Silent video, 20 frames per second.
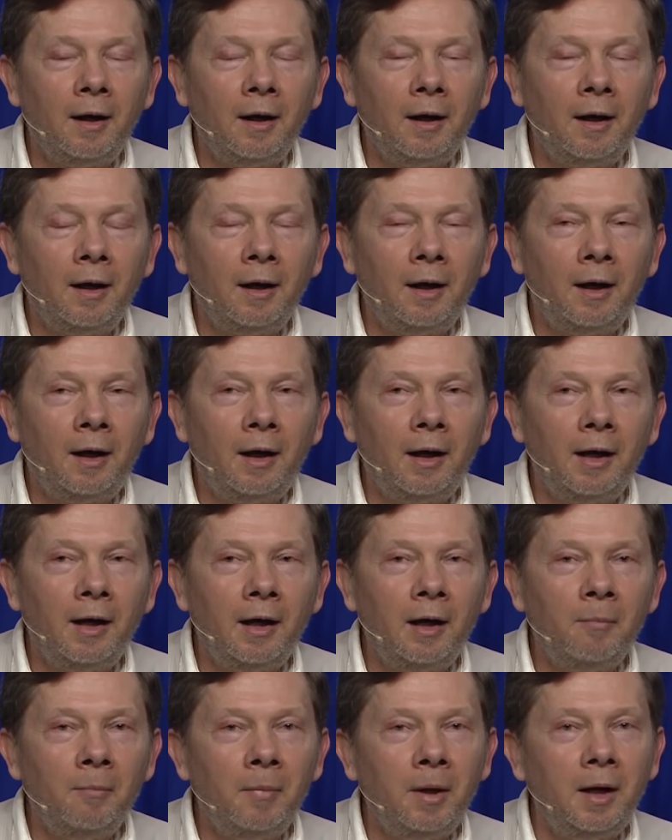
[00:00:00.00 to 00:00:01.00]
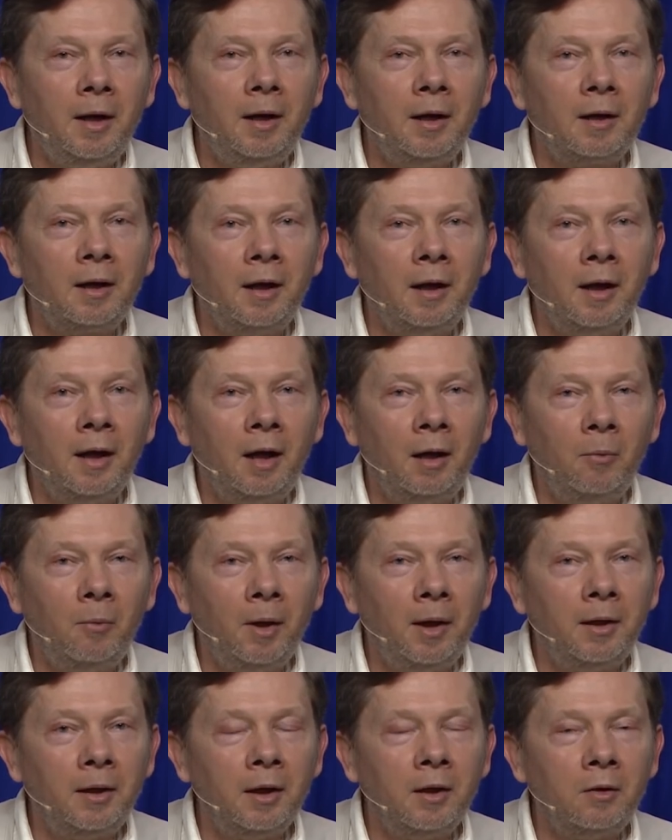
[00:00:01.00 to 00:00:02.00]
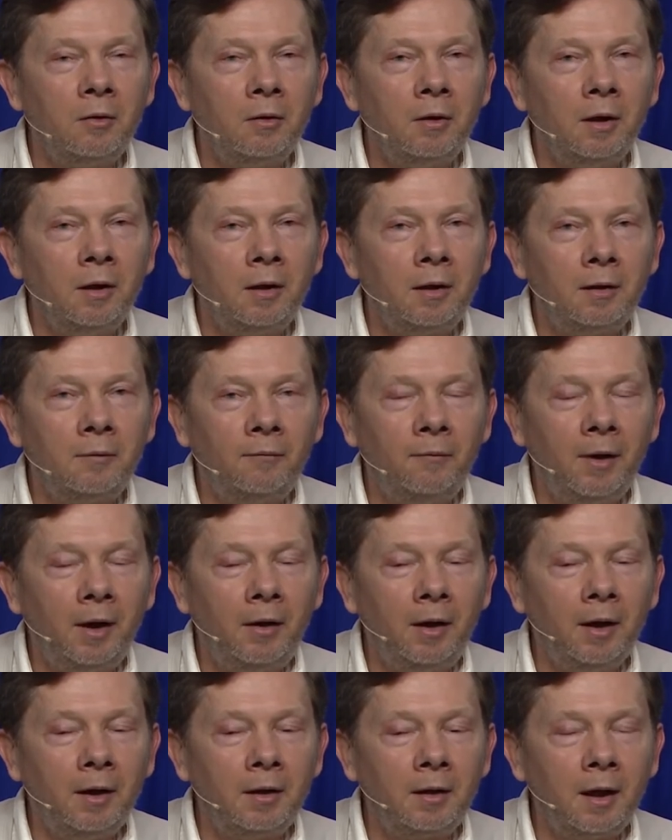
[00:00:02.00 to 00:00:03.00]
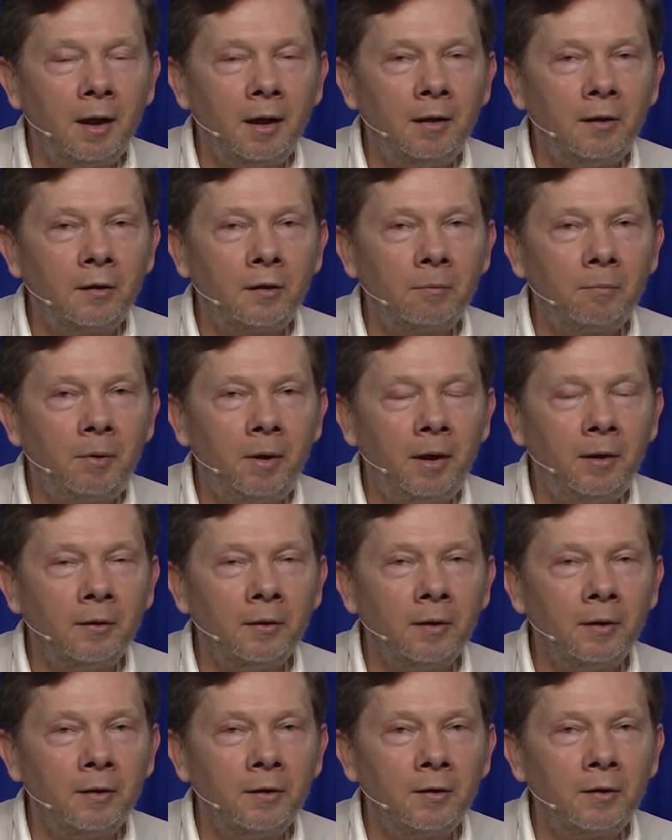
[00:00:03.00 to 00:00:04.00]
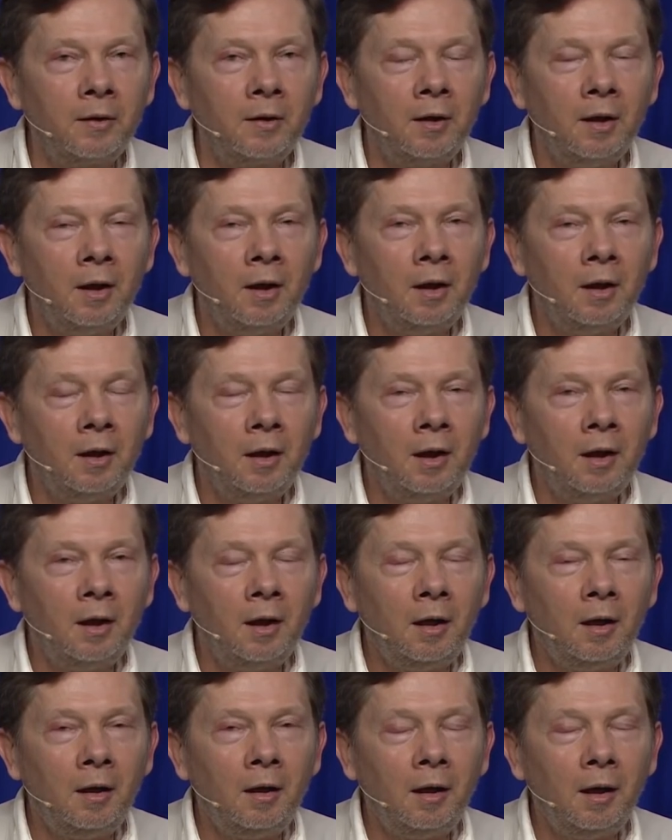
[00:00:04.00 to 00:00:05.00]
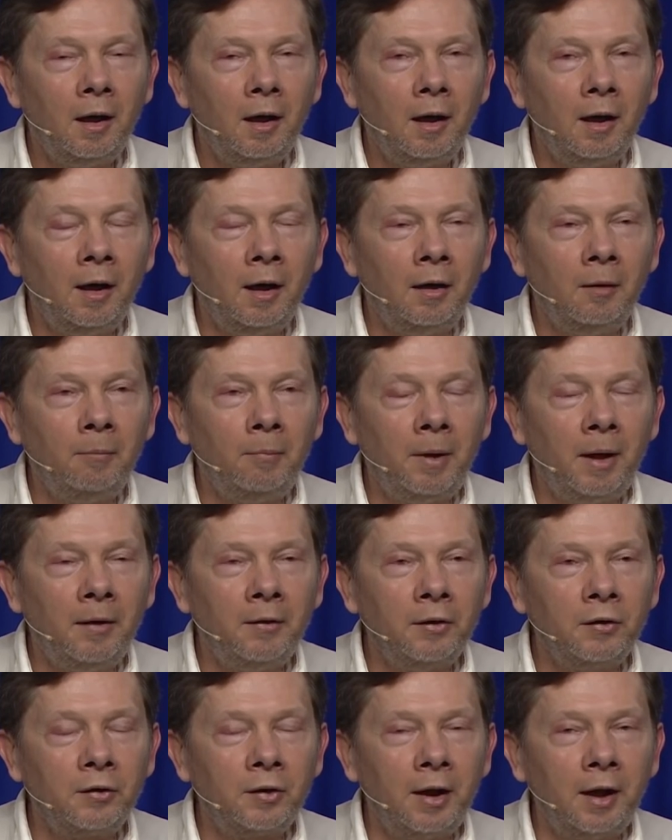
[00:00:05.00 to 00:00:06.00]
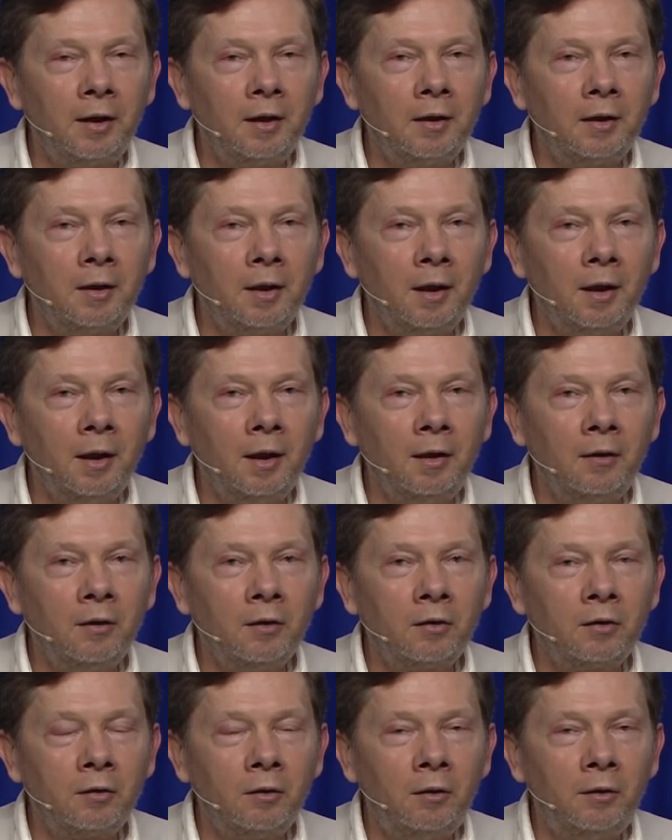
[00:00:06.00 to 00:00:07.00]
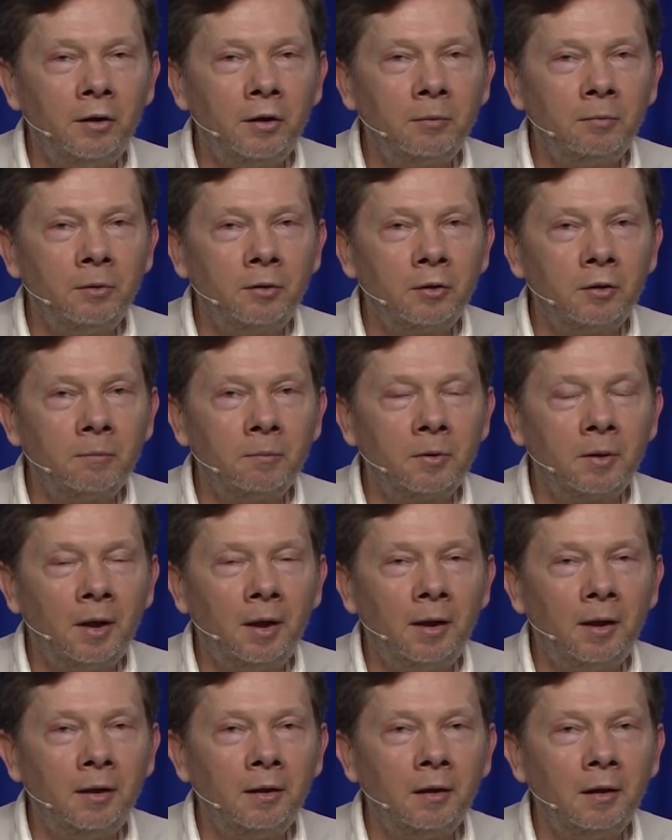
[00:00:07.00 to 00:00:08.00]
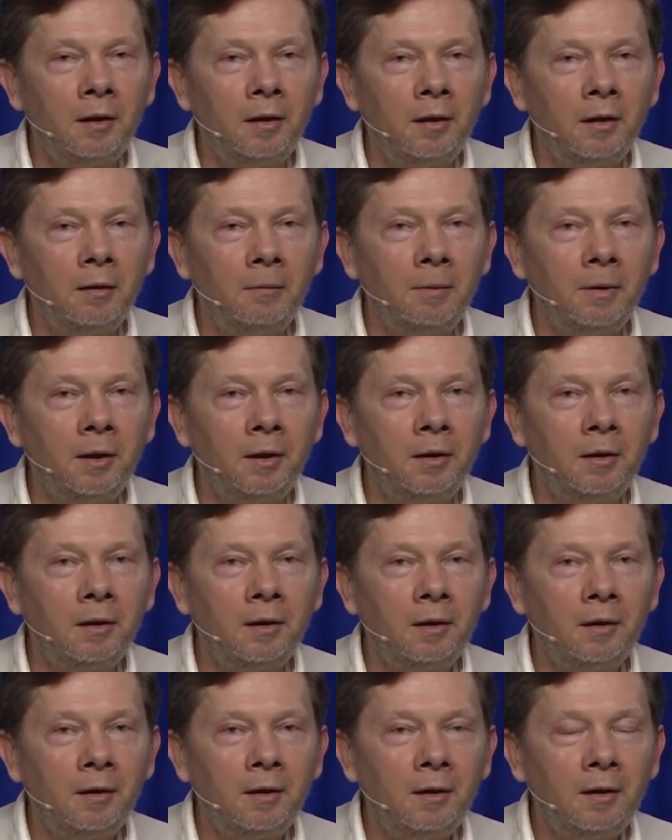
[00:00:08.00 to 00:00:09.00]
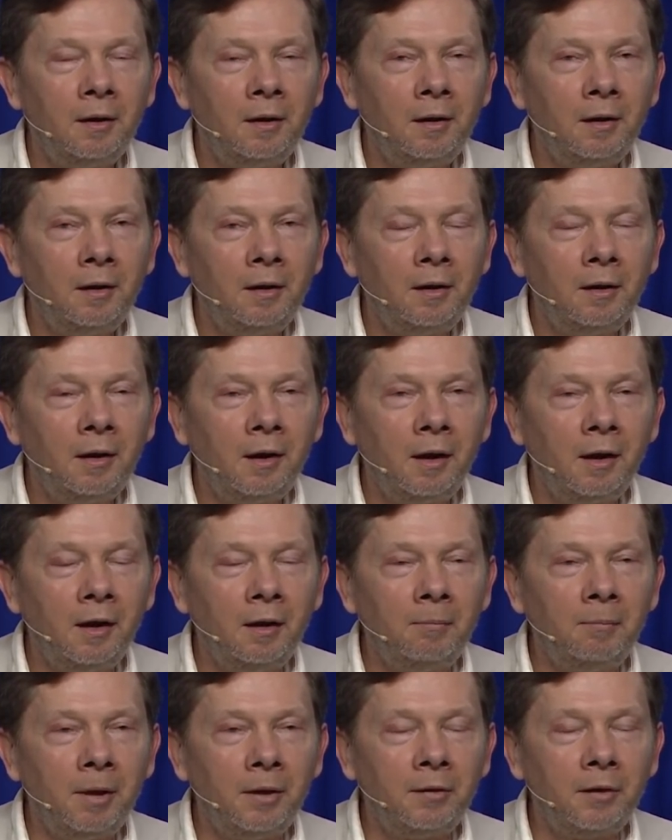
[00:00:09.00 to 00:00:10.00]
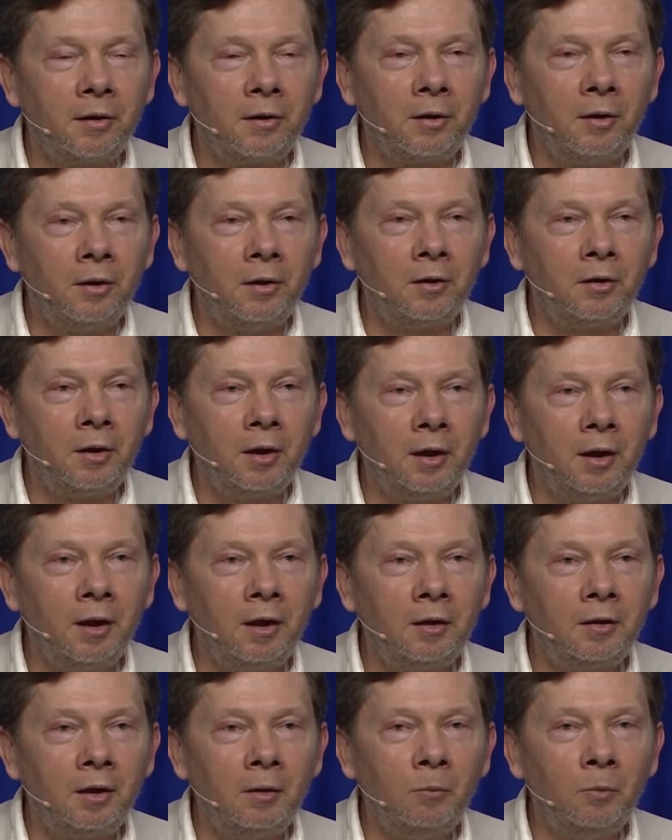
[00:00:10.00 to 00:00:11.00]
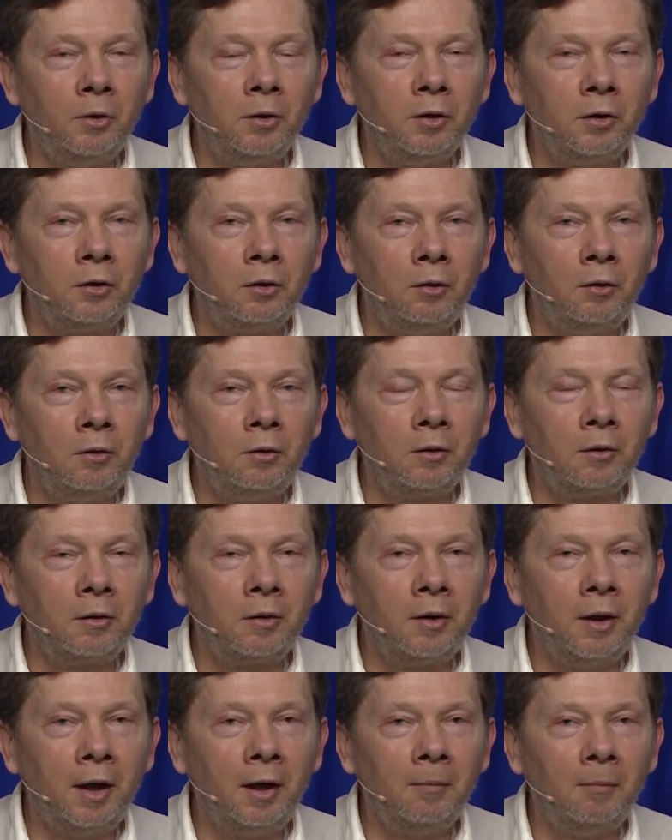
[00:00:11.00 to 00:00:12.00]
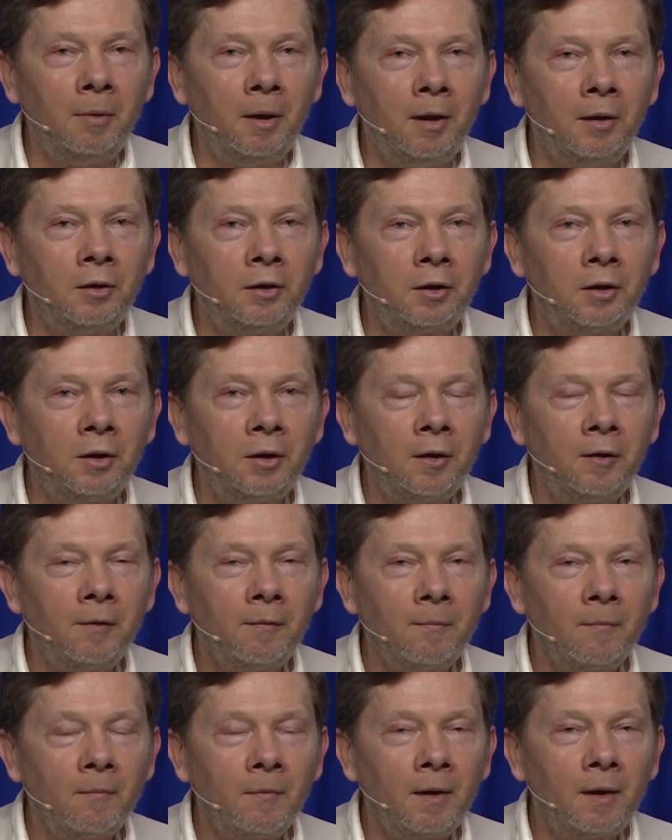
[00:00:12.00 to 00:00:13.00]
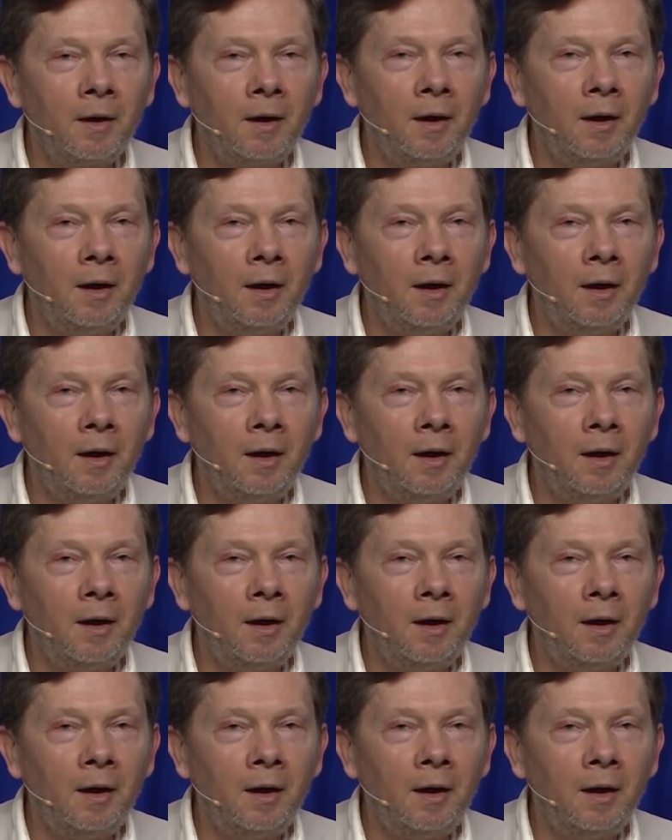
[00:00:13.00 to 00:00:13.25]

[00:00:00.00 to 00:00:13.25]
В этот же момент я входил в очень глубокое чувство присутствия. И на следующий день, когда я к ней пришел, ее истории были уже не такие красочные. А еще на следующий день она уже не так уж и много говорила.